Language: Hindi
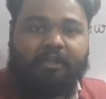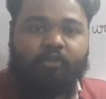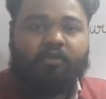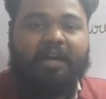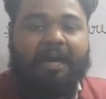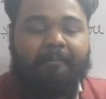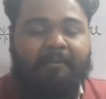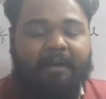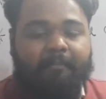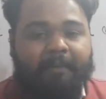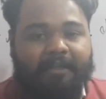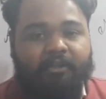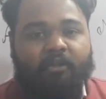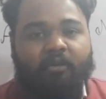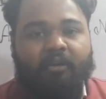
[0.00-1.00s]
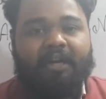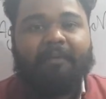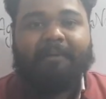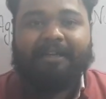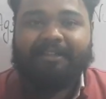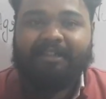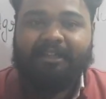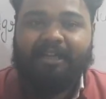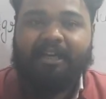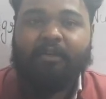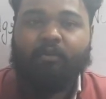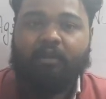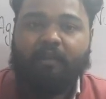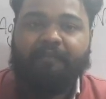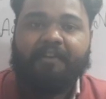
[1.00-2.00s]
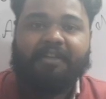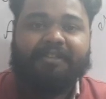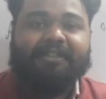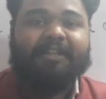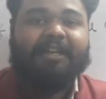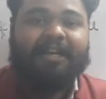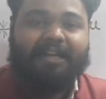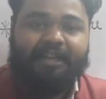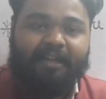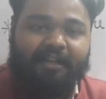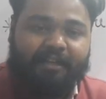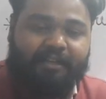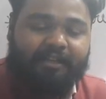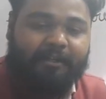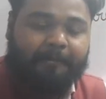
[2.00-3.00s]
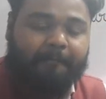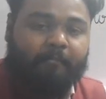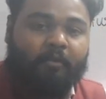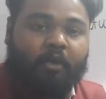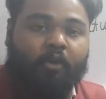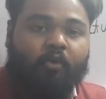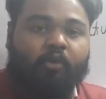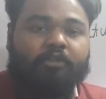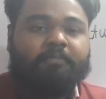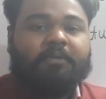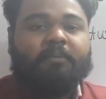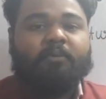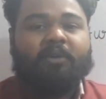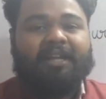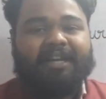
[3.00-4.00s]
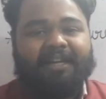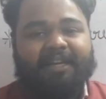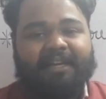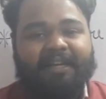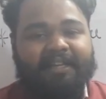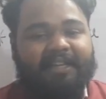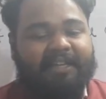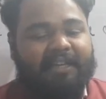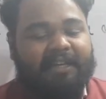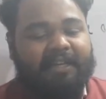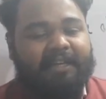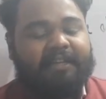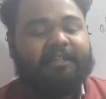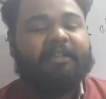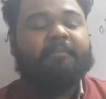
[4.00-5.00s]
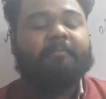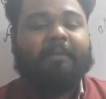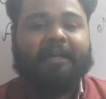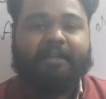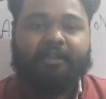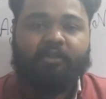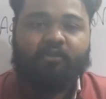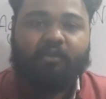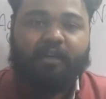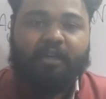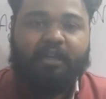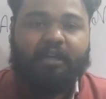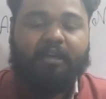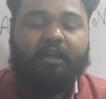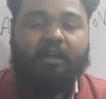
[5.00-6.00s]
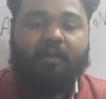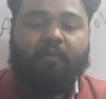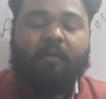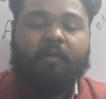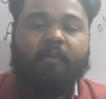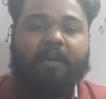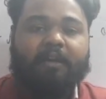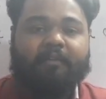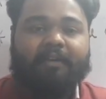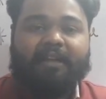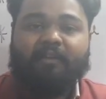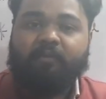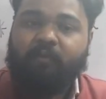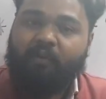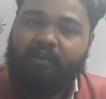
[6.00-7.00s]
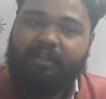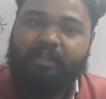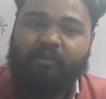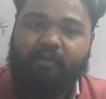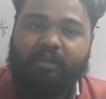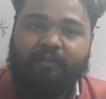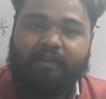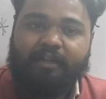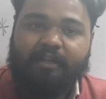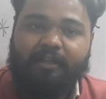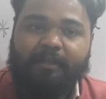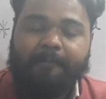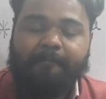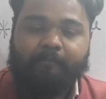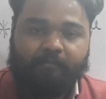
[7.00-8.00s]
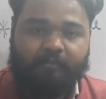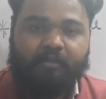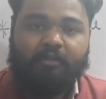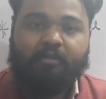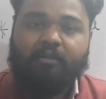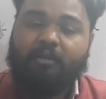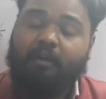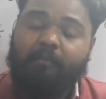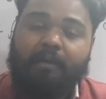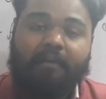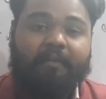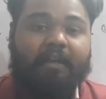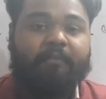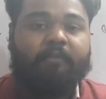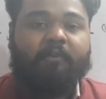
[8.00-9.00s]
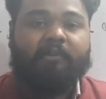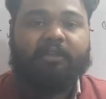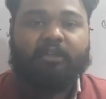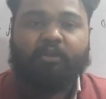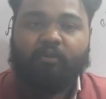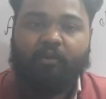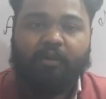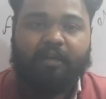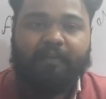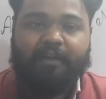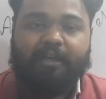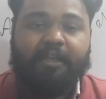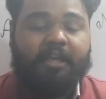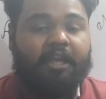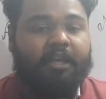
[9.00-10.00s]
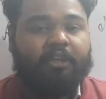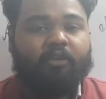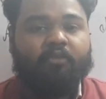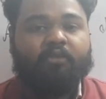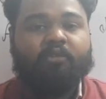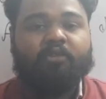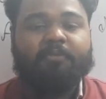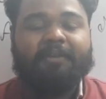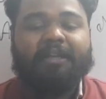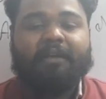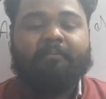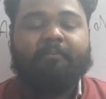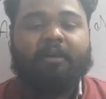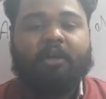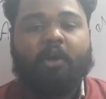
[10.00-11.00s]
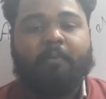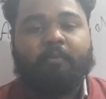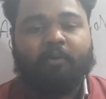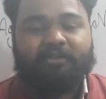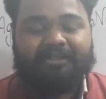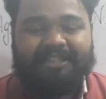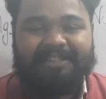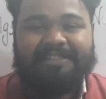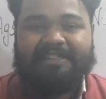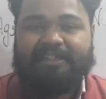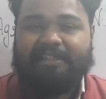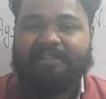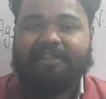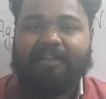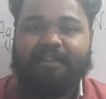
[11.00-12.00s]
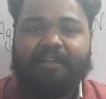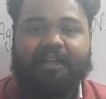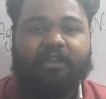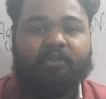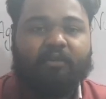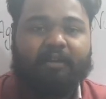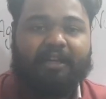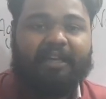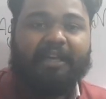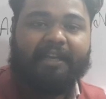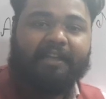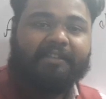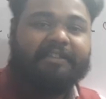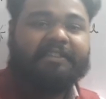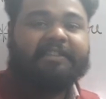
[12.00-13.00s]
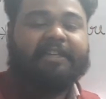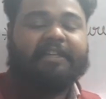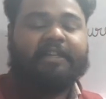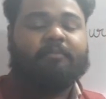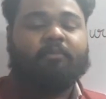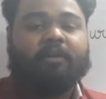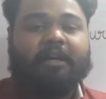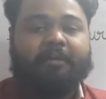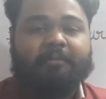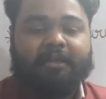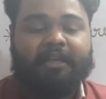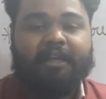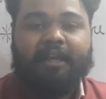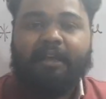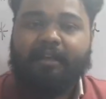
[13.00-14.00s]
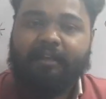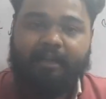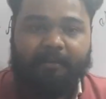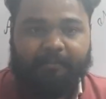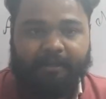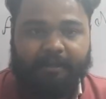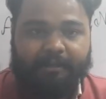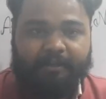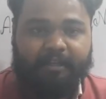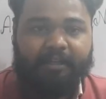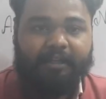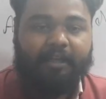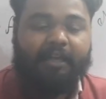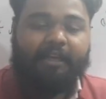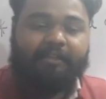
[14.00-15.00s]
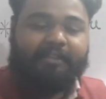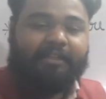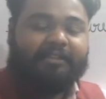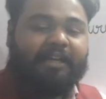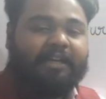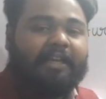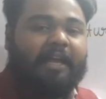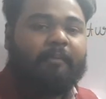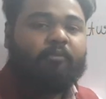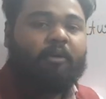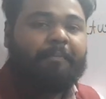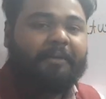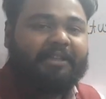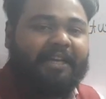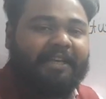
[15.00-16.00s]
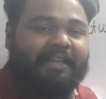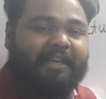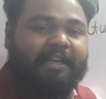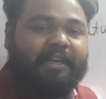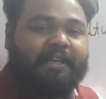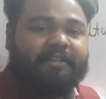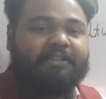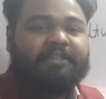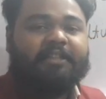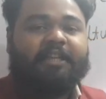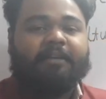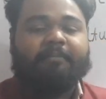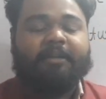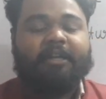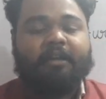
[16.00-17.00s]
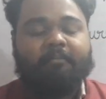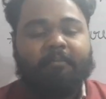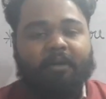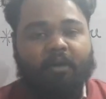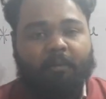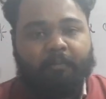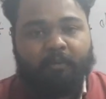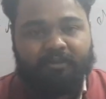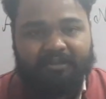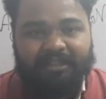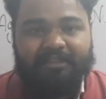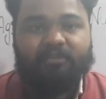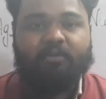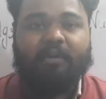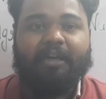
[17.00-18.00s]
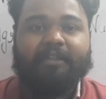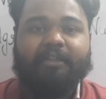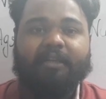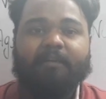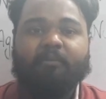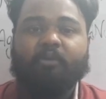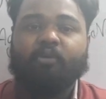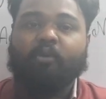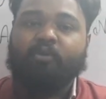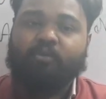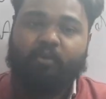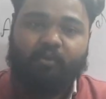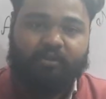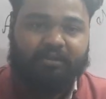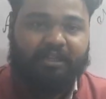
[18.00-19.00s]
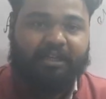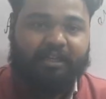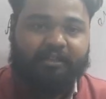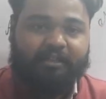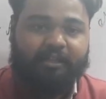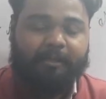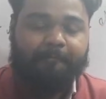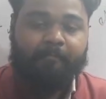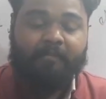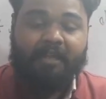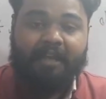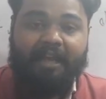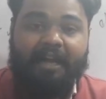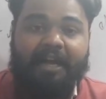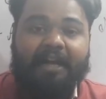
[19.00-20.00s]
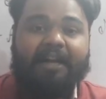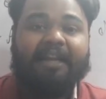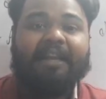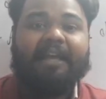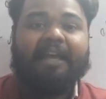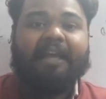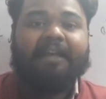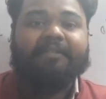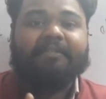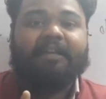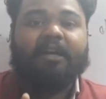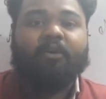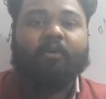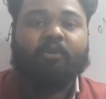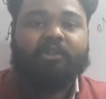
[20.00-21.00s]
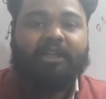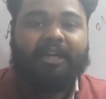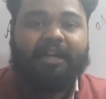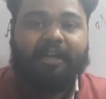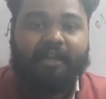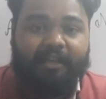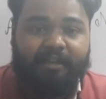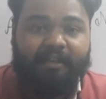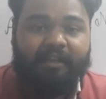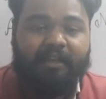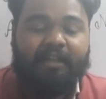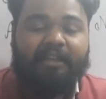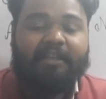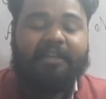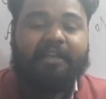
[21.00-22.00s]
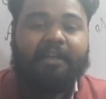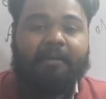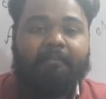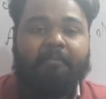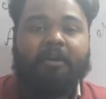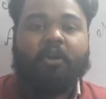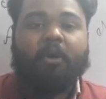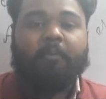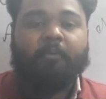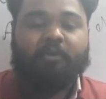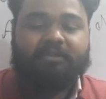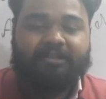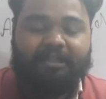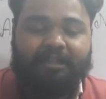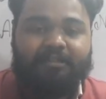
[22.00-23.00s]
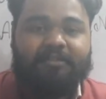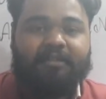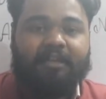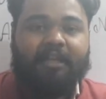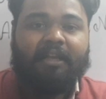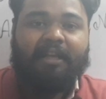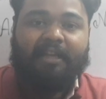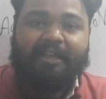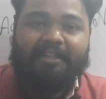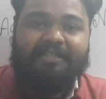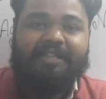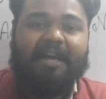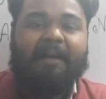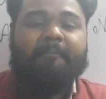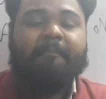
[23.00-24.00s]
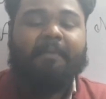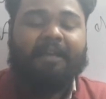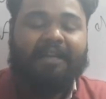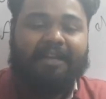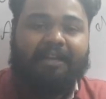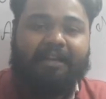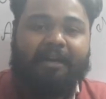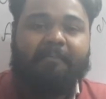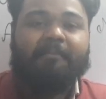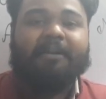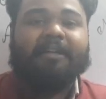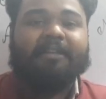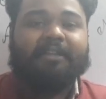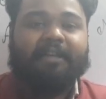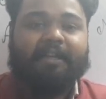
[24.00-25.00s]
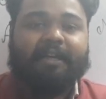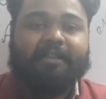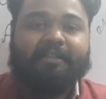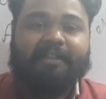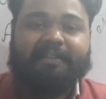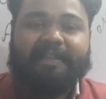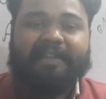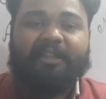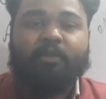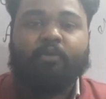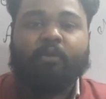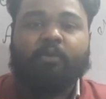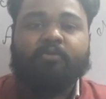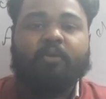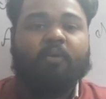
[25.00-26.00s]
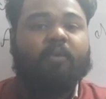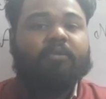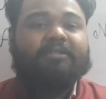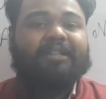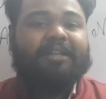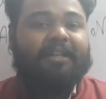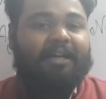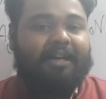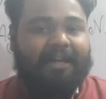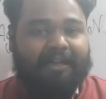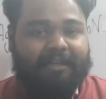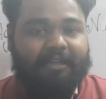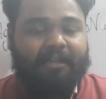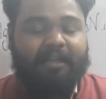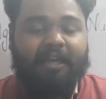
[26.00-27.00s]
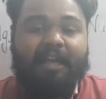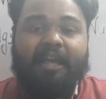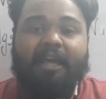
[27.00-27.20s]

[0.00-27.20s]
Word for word: जो आपका बंद दरोगा भर्ती का नोटिफिकेशन आया है ना उसमें बोला गया है कि नेगेटिव मार्किंग जो है ना वो वन बाई फोर की होने वाली है वन बाई फोर की क्यों होने वाली क्योंकि उसमें नंबर ऑफ क्वेश्चन की संख्या जो है ए के मुकाबले कम है ठीक है जैसा कि आपको पता है कि ए में नंबर ऑफ क्वेश्चन जो आते हैं वो सौ क्वेश्चन आते हैं अगर ऐसा होता है कि नंबर ऑफ क्वेश्चंस एग्जाम में कम कर दिए जाएं जैसे कि 200 क्वेश्चन ना आके